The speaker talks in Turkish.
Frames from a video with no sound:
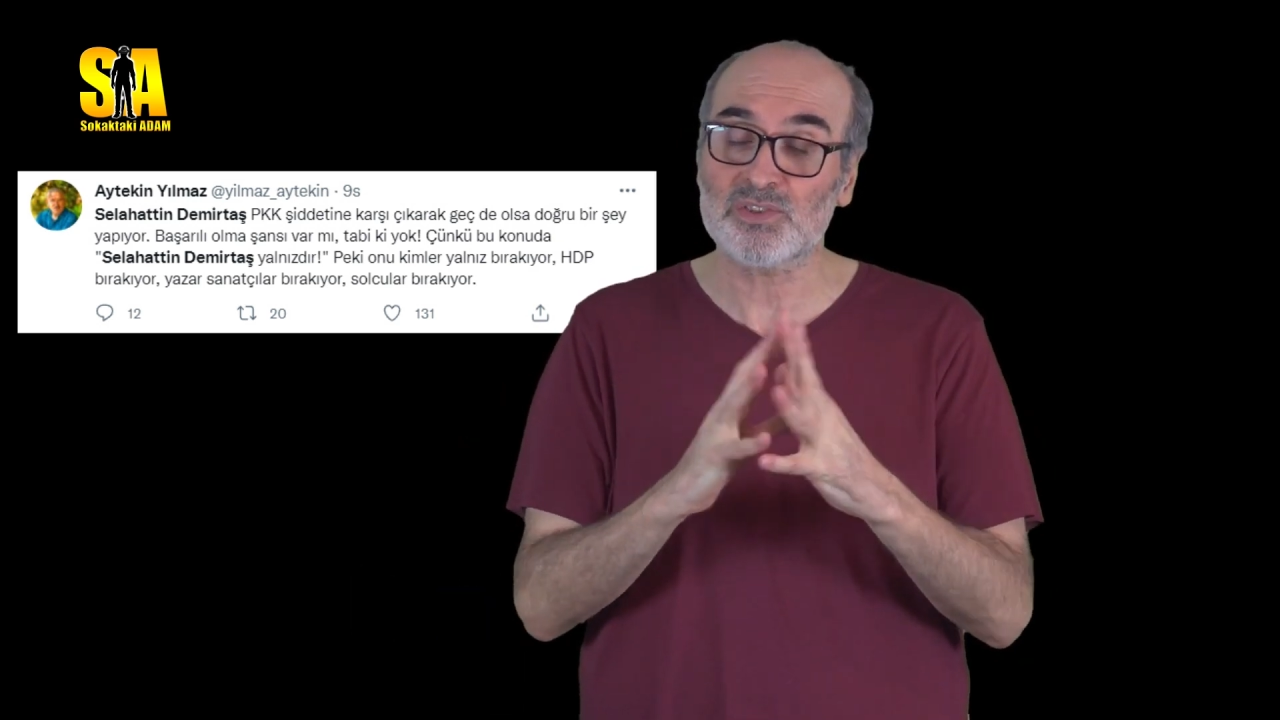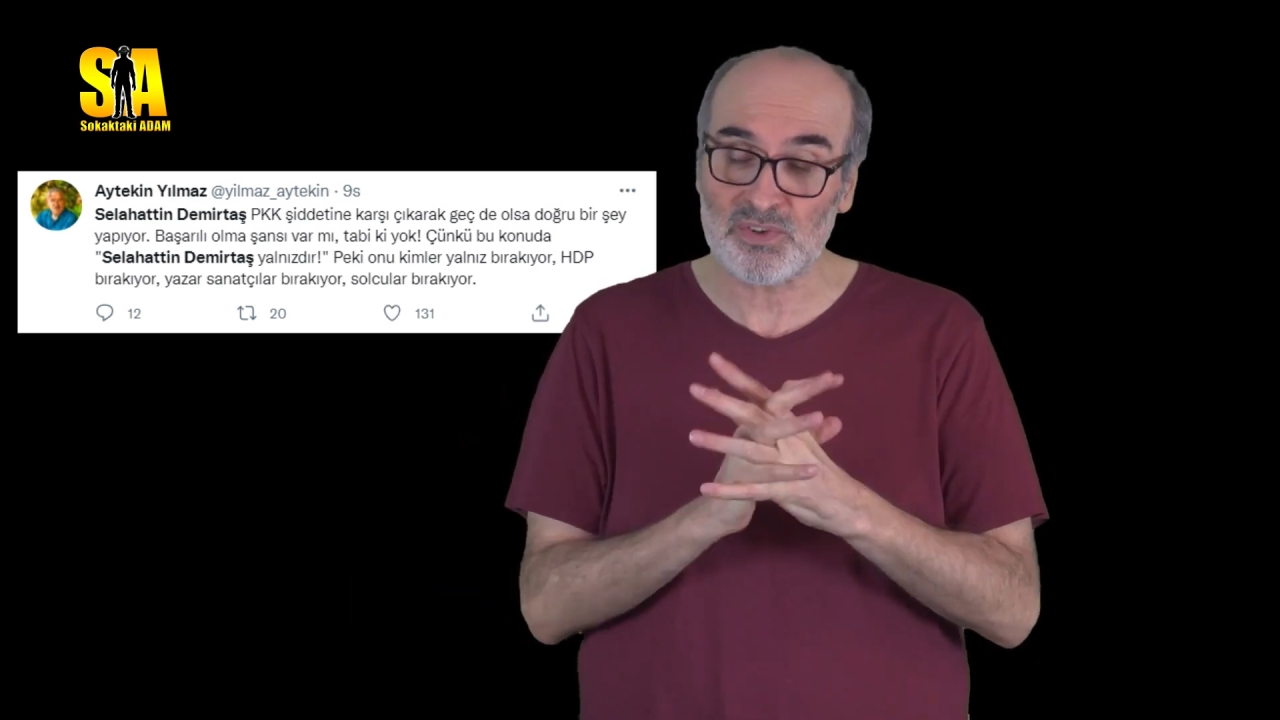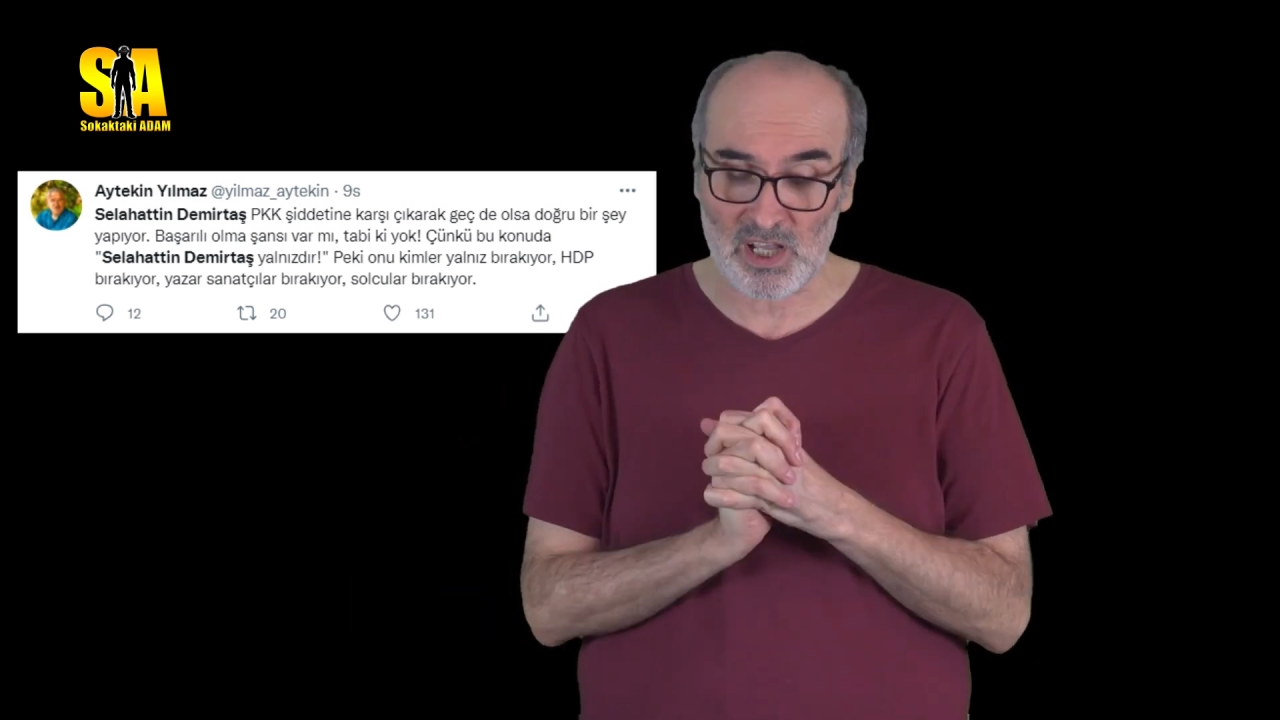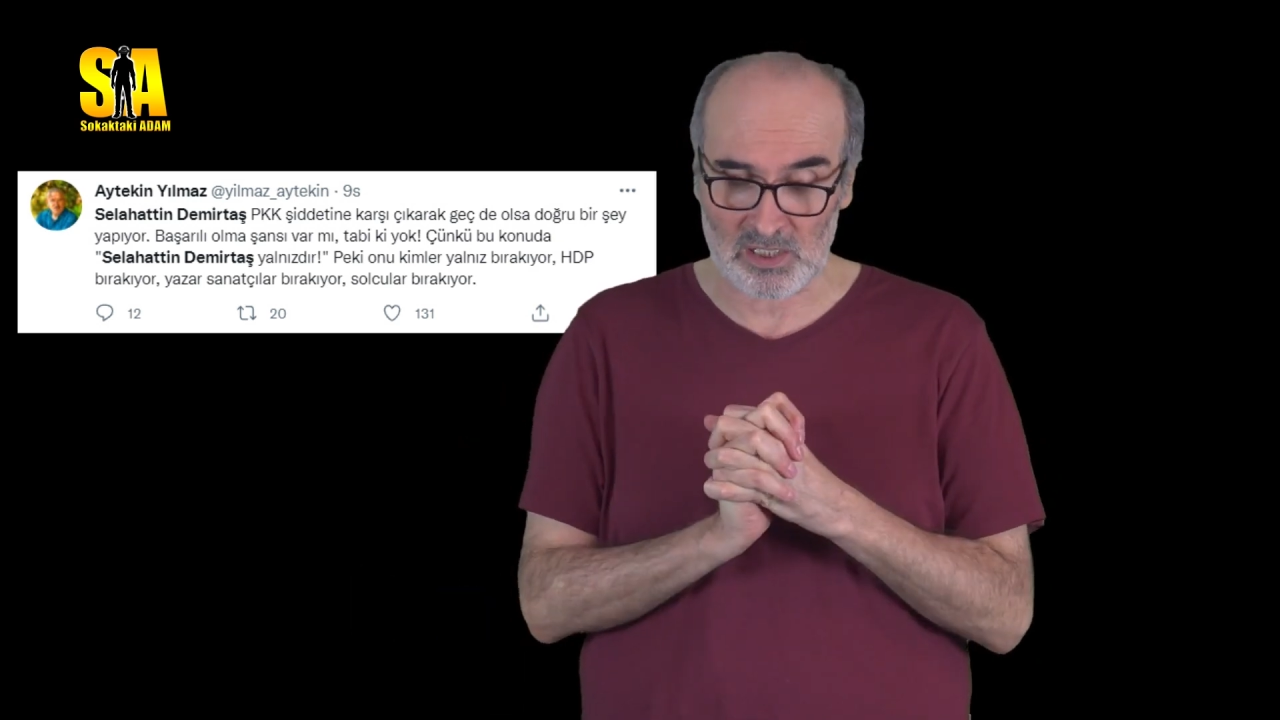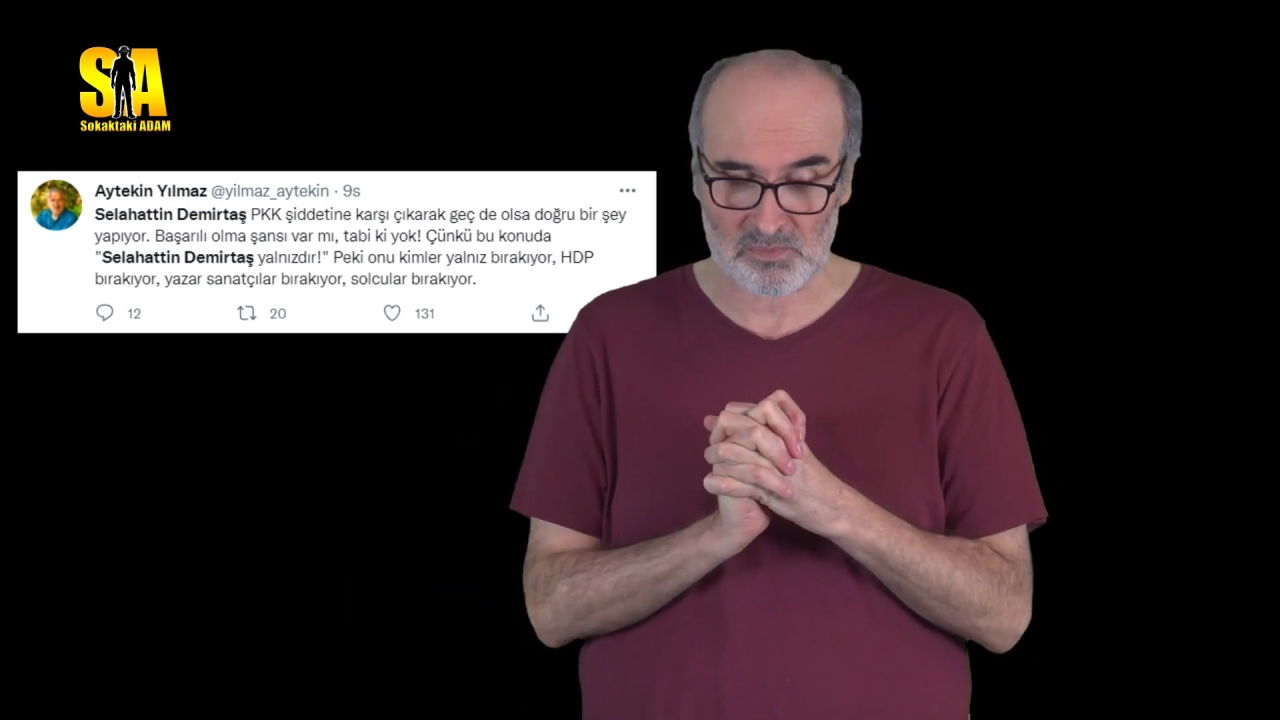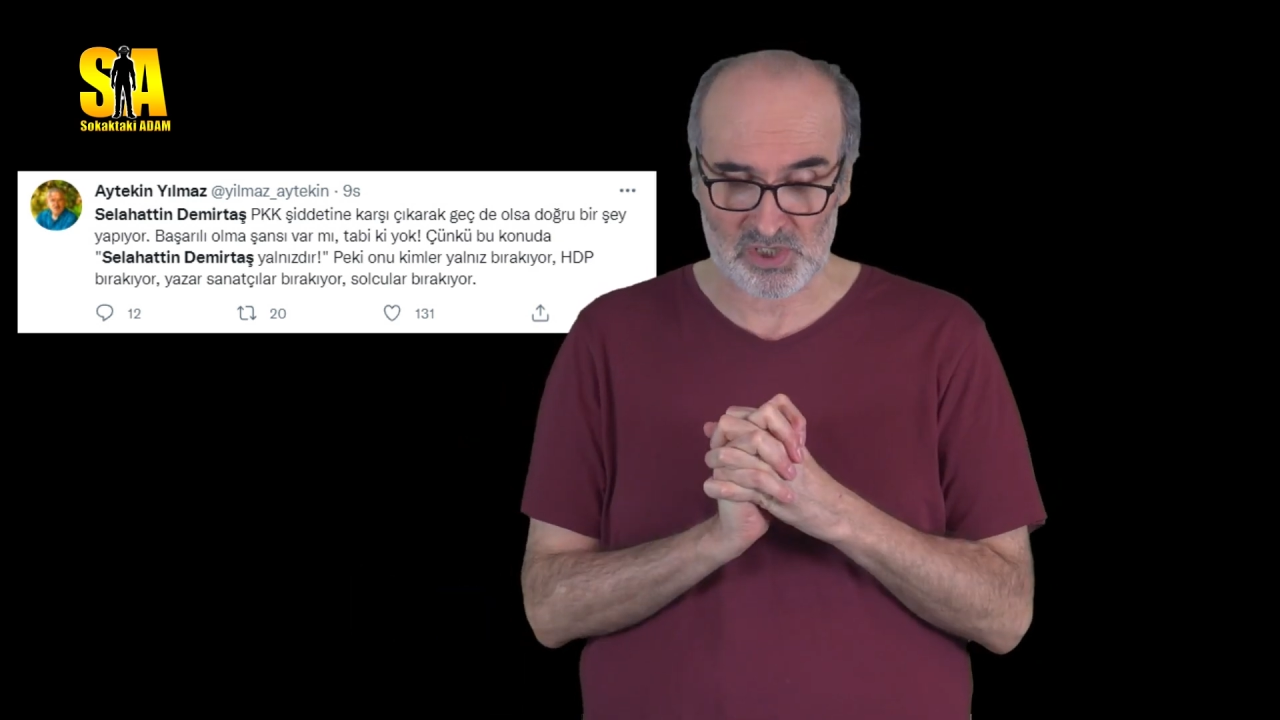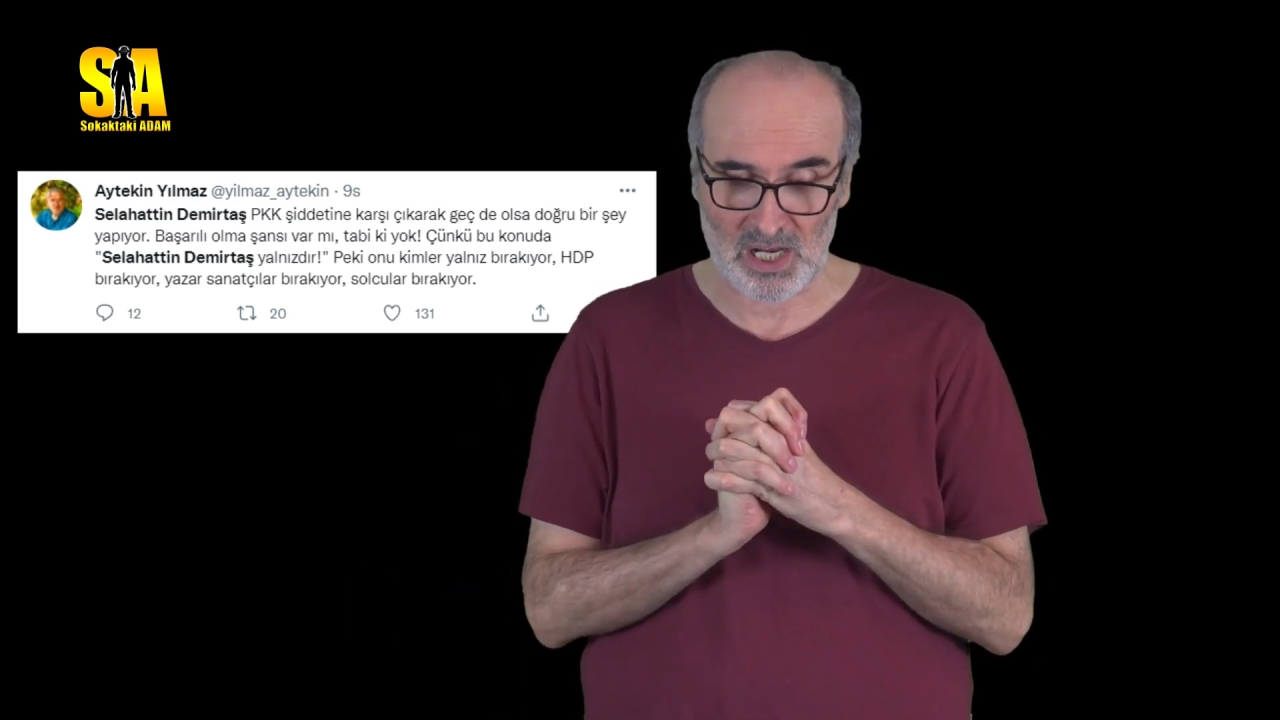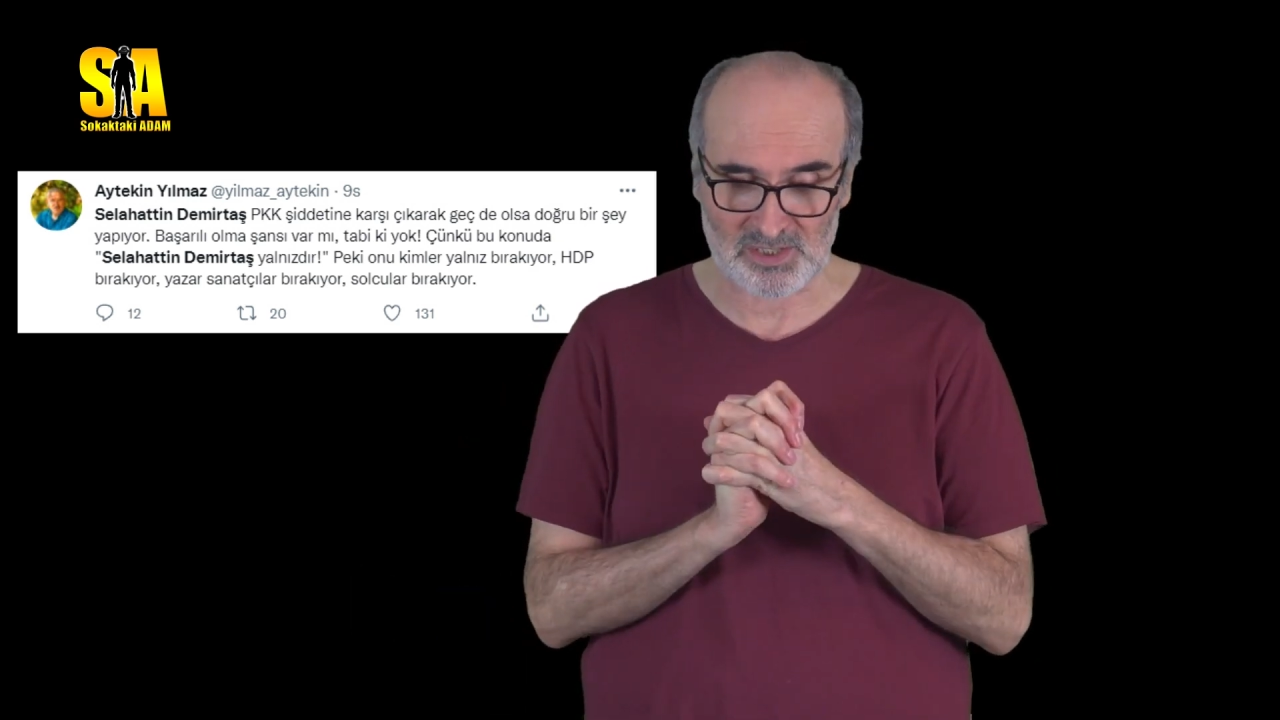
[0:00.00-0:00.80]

tweet atmış